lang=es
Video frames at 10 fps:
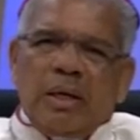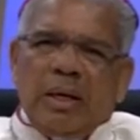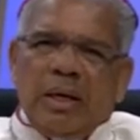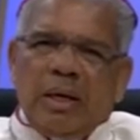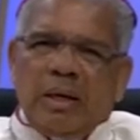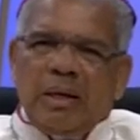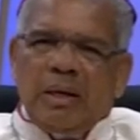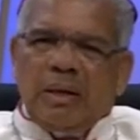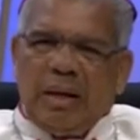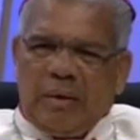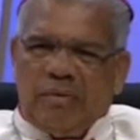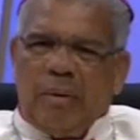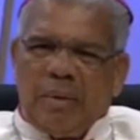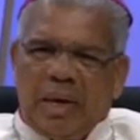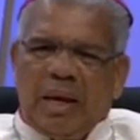Eh, la
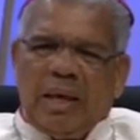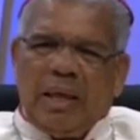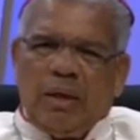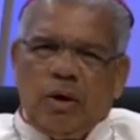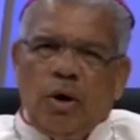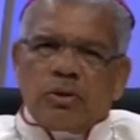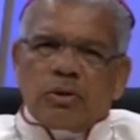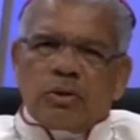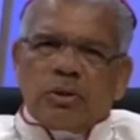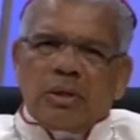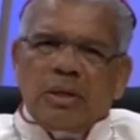familia de Dios